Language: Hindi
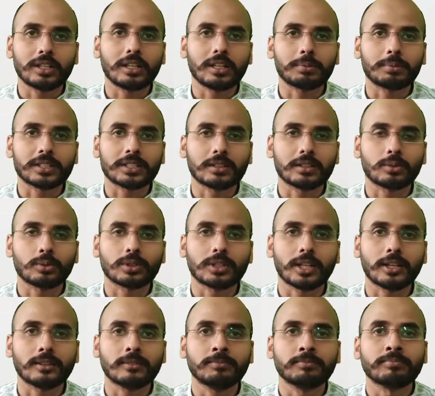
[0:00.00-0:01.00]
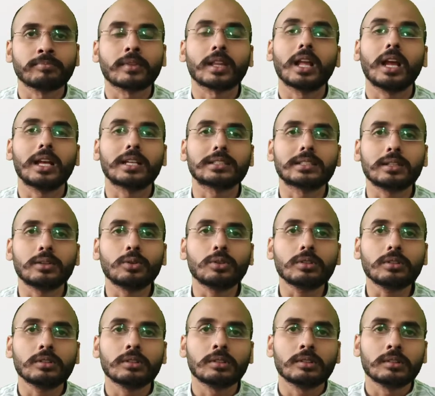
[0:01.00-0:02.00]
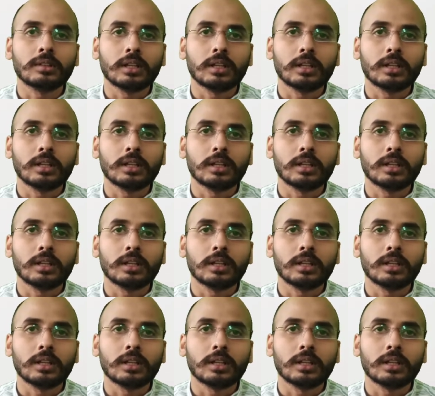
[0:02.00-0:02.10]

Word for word: नहीं पसंद होता ऐसे लोग